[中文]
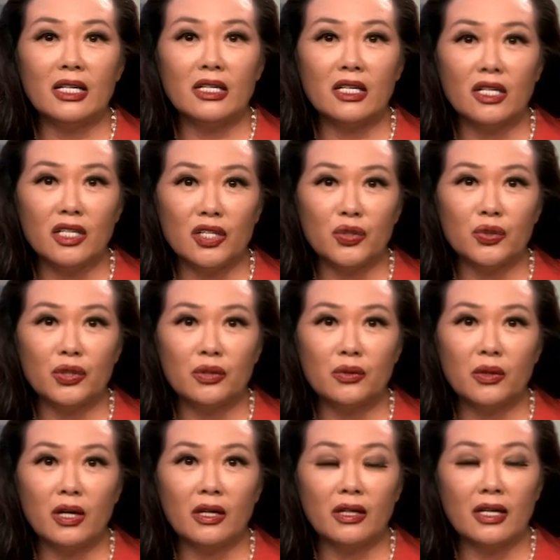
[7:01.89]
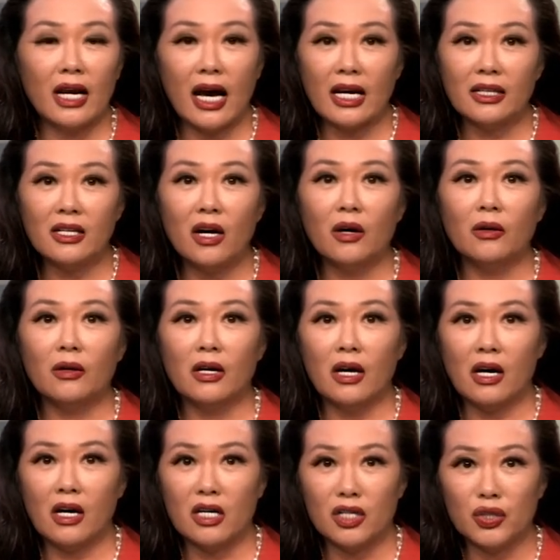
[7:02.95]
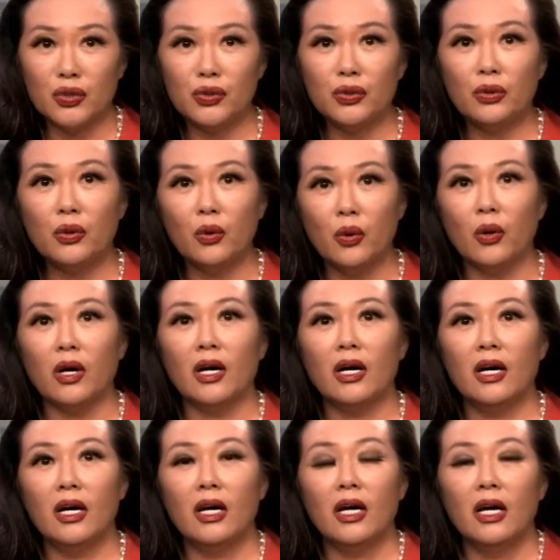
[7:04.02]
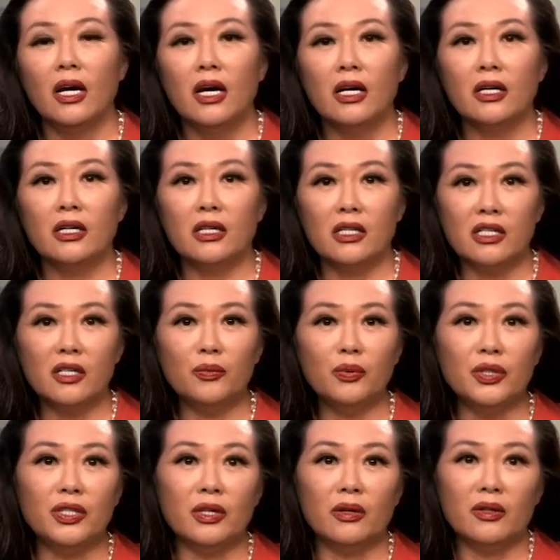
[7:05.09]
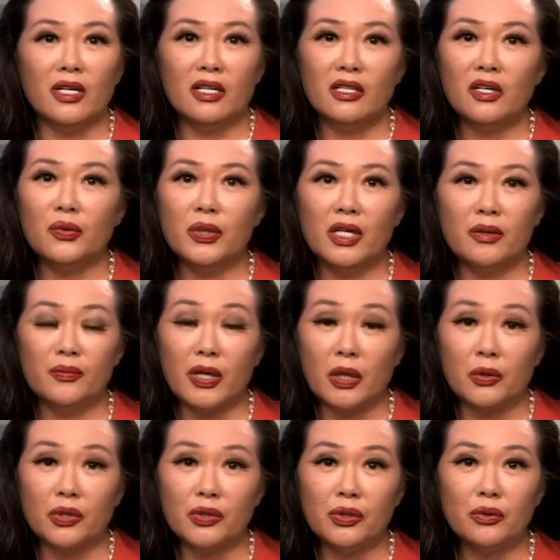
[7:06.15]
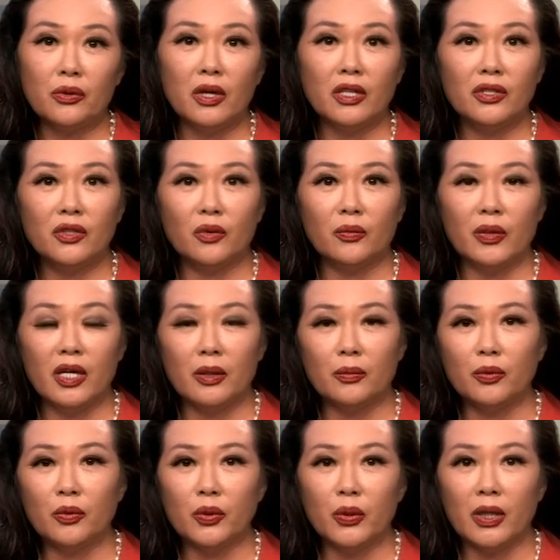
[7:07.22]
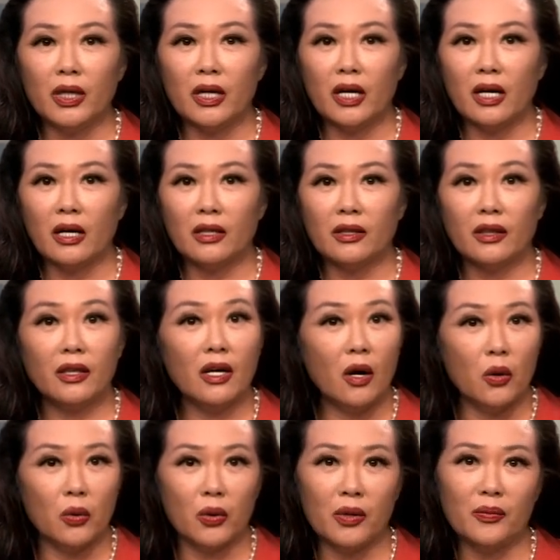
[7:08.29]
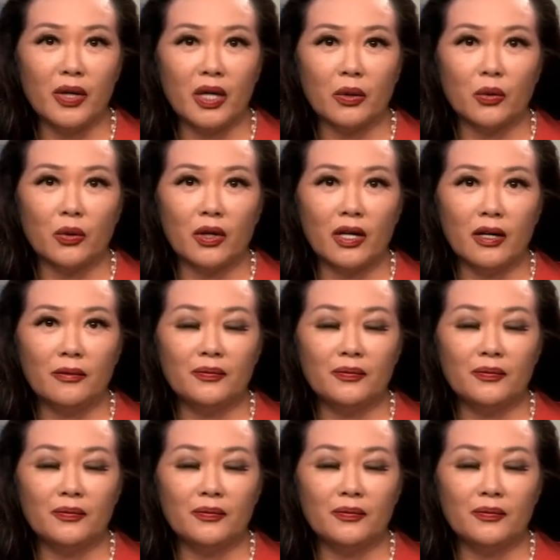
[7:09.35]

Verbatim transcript: 跟着军官来到了横须贺，可是不久呢，那位美国军官就被部队啊调回美国了。